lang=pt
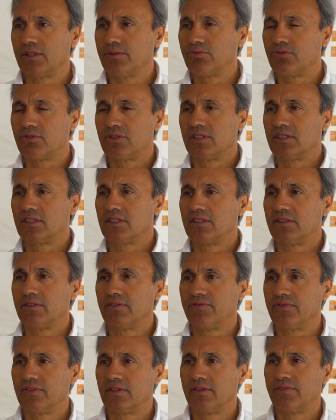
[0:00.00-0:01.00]
livros, desde
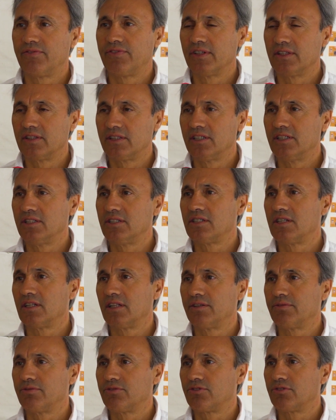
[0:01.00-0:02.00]
de infantis a
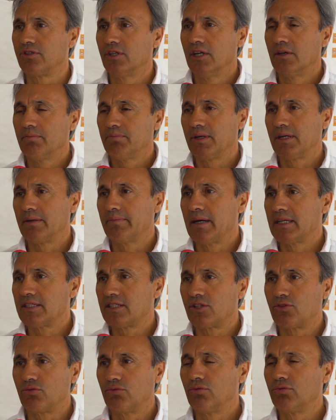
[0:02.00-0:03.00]
livros para mais
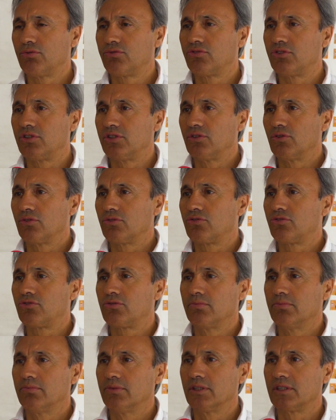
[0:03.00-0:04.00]
adultos e outros
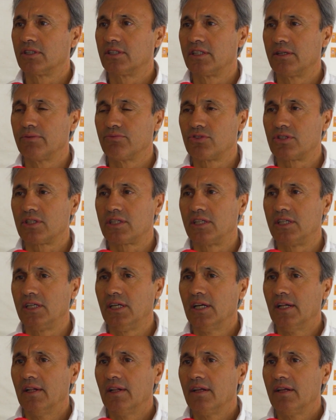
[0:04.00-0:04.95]
que temos aqui.